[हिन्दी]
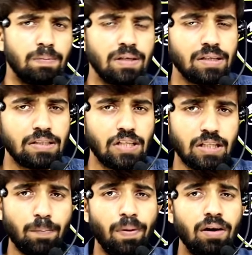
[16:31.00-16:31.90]
भी वृत्त का
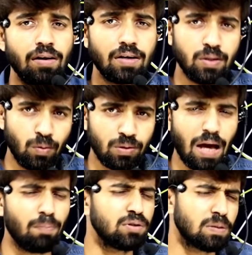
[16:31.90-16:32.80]
क्षेत्रफल क्यों
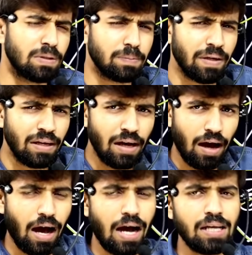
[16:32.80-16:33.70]
होता है आपको समझ में
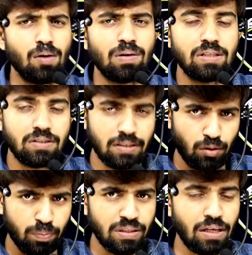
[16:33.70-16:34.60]
आ गया होगा
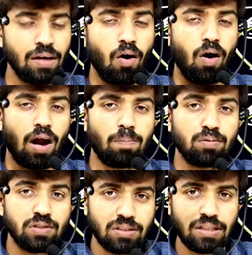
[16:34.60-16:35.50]
निश्चित रूप से और
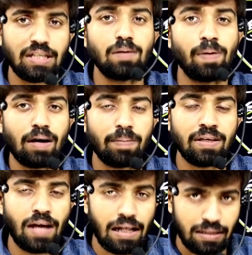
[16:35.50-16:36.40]
आपको ज़िंदगी भर
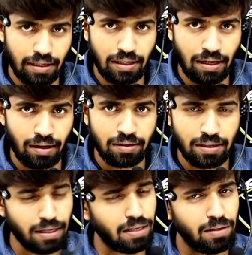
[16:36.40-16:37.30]
भी याद रहेगा
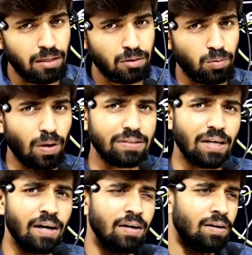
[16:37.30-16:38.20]
ठीक है थोड़ा
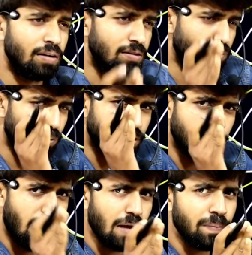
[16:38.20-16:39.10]
सा इसको
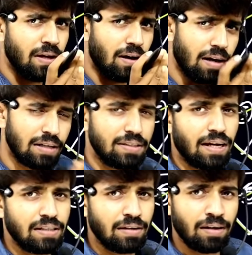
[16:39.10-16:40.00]
दिमाग में अलग
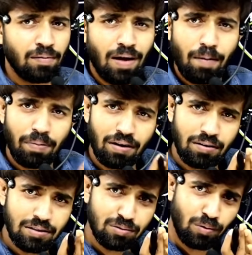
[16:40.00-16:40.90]
जगह देकर वहां
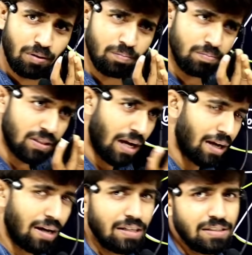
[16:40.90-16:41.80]
पर इसको
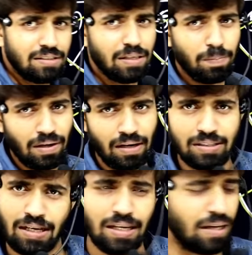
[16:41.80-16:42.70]
क्या कर लीजिए सेव कर
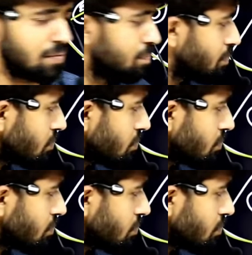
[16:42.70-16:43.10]
लीजिए क्लियर